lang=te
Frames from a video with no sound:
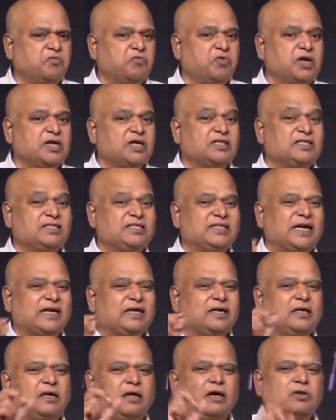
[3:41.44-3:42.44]
ఒక్క
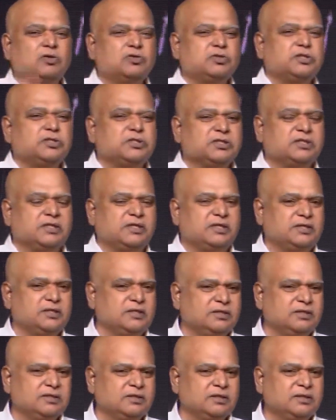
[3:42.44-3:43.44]
సెకండ్ ఆలోచించండి
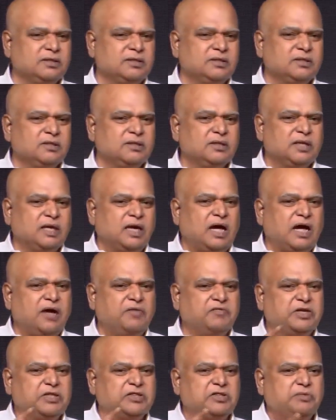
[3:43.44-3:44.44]
ఆ
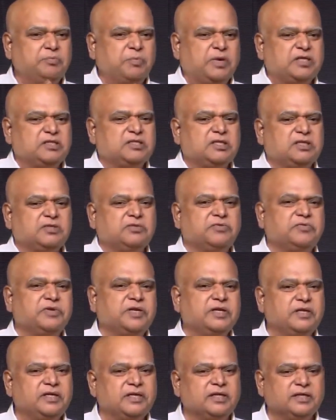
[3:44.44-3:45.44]
వ్యక్తి మనస్తత్వం
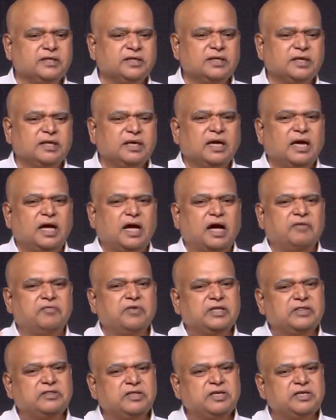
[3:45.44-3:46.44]
ఏంటి ఆ
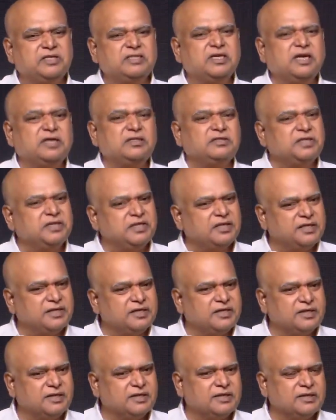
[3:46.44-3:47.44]
వ్యక్తి నిజాయితీ
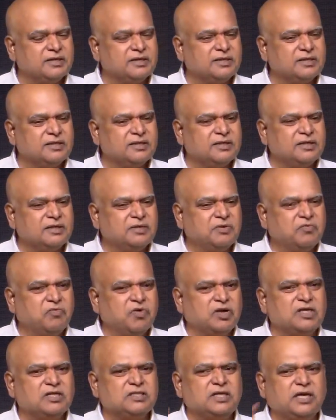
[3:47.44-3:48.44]
ఏంటి
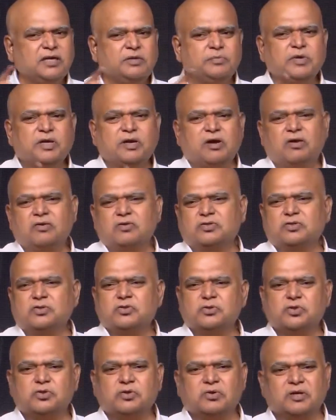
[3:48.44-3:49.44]
ఒక్కసారి మీరు
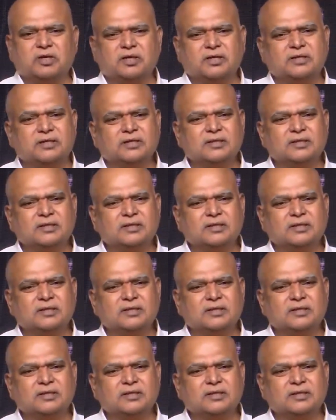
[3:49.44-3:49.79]
ఆలోచించుకోవాలి